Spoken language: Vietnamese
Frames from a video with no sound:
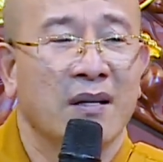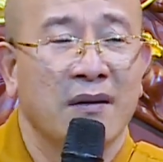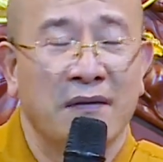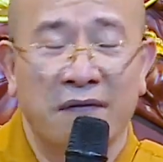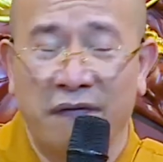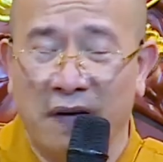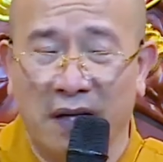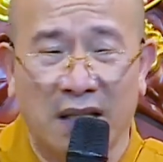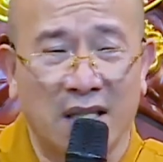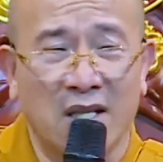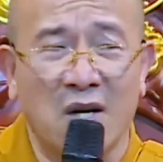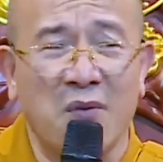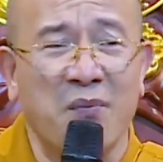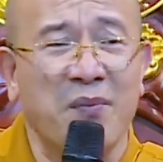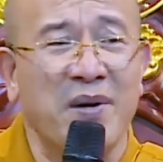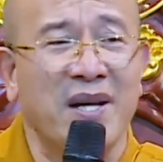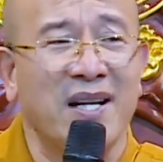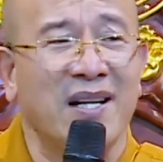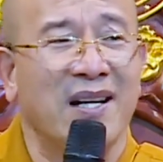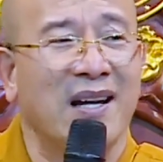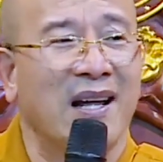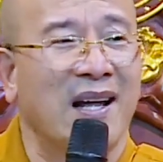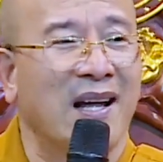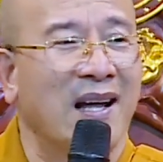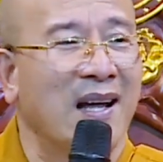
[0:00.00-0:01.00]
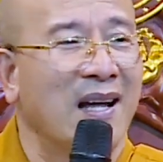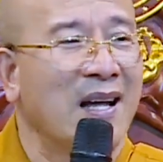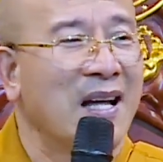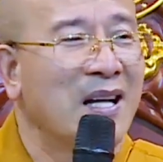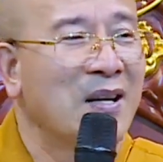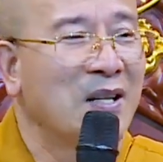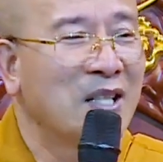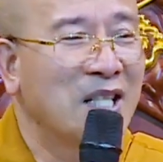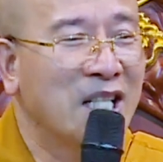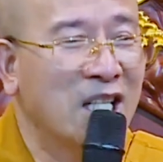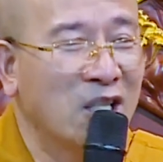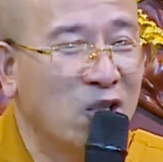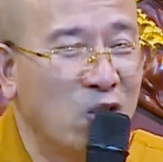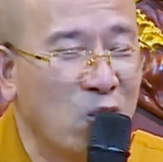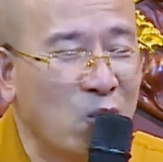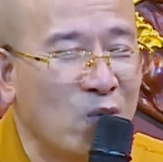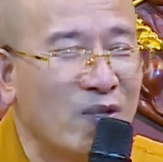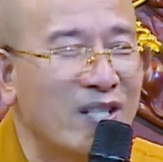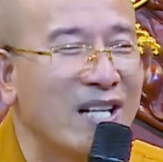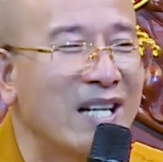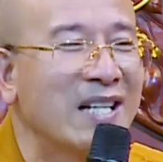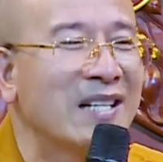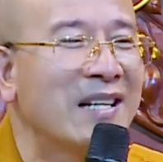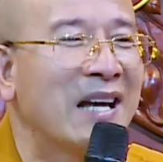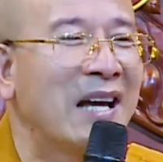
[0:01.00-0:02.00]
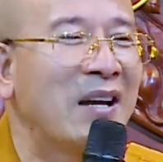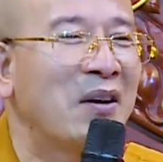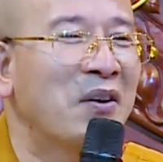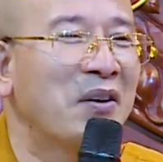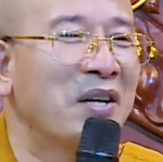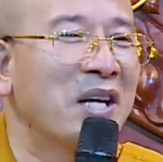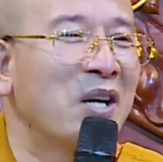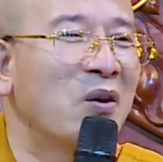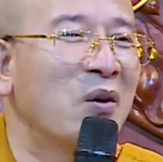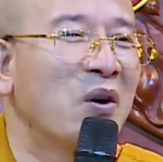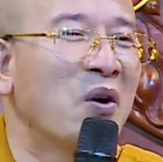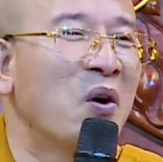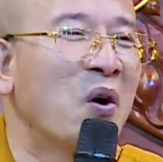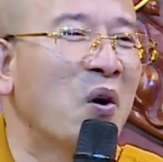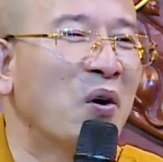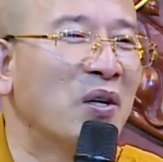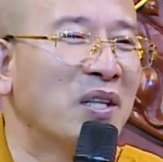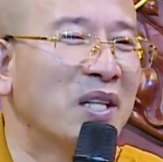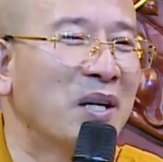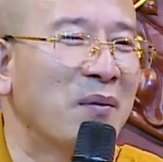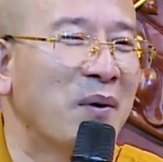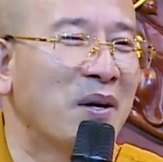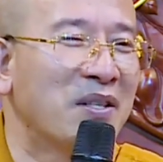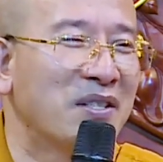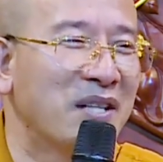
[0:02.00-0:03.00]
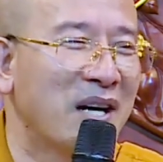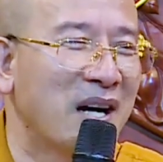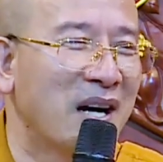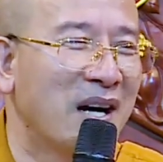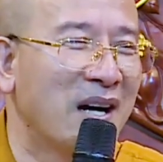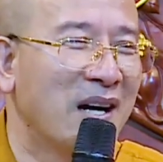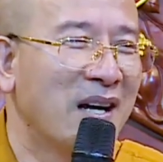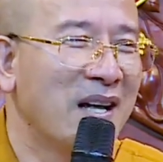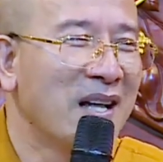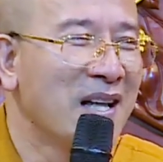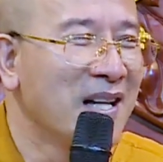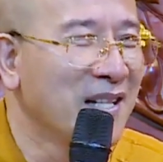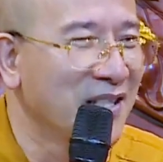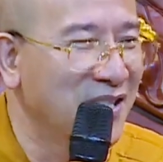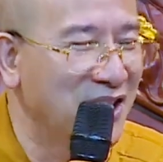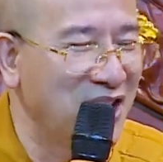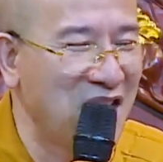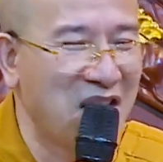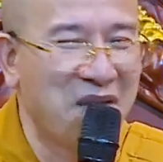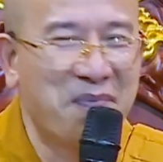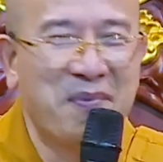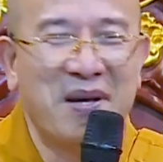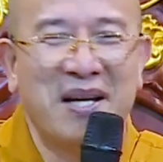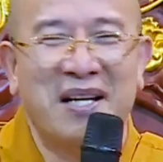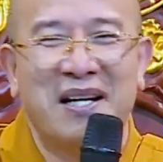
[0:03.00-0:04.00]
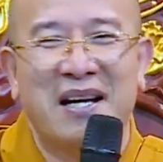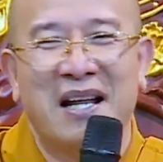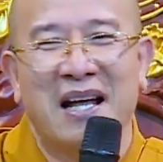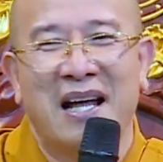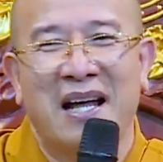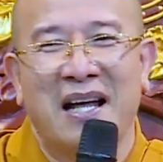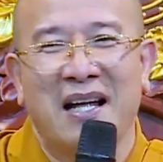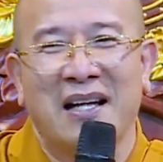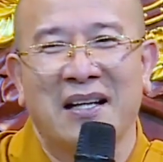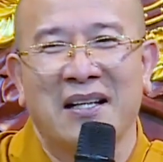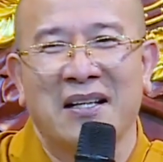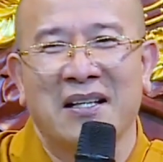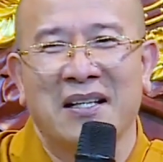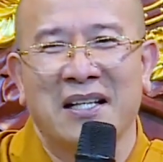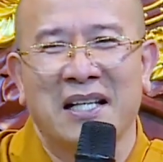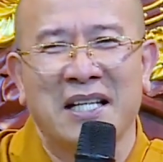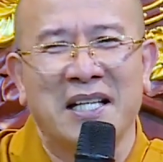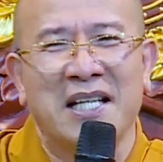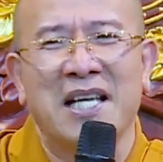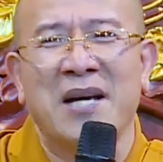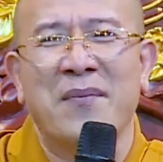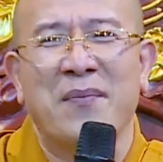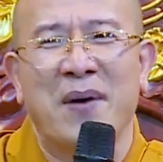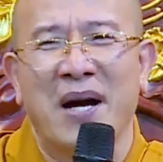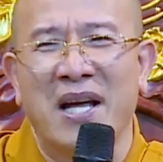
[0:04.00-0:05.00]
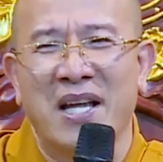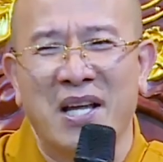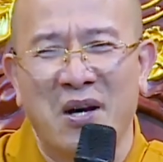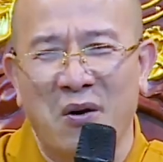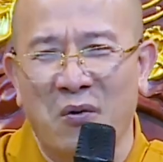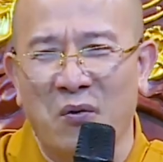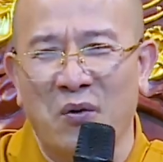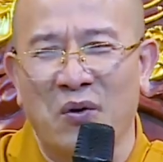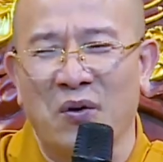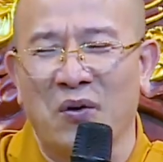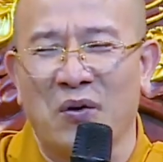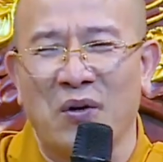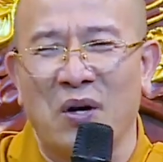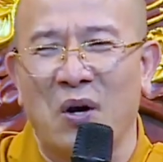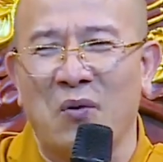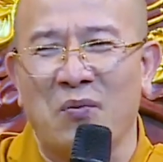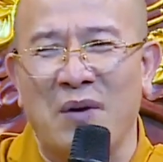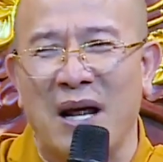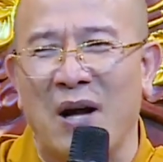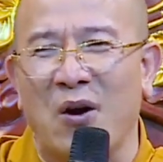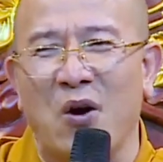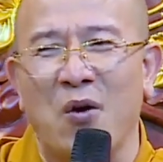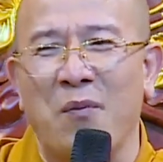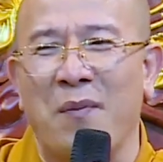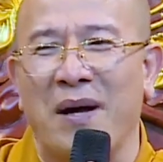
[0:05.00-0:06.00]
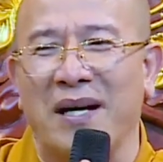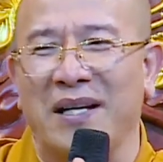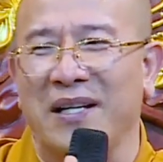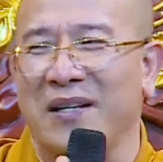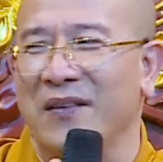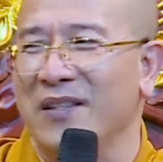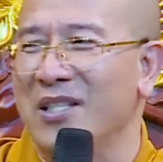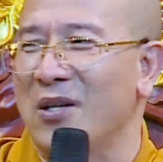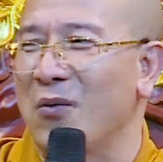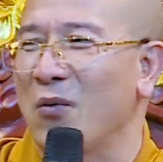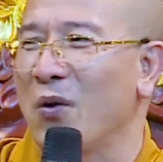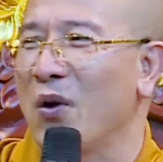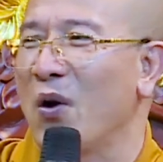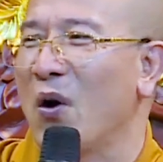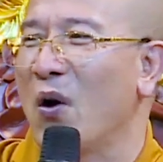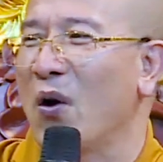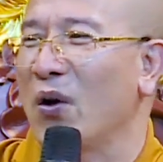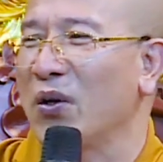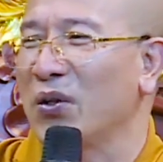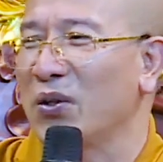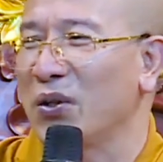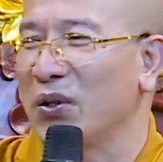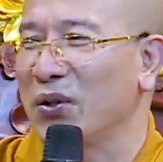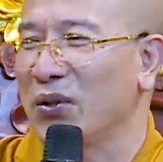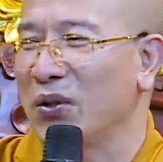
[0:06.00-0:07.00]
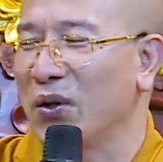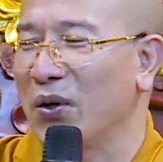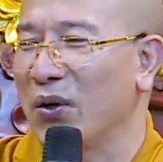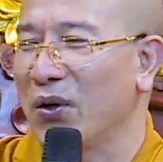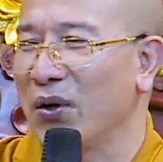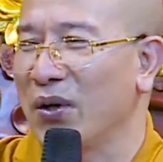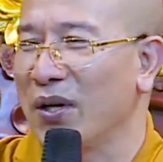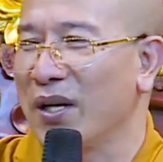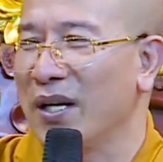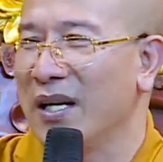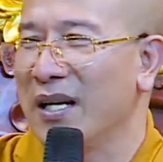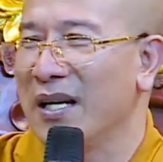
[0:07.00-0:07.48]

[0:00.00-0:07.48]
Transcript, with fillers: phật không biết là cái chúng sinh này nó đi luân hồi từ bao giờ chỉ biết là cái kiếp ấy ông ông đã có mặt trong luân hồi rồi thôi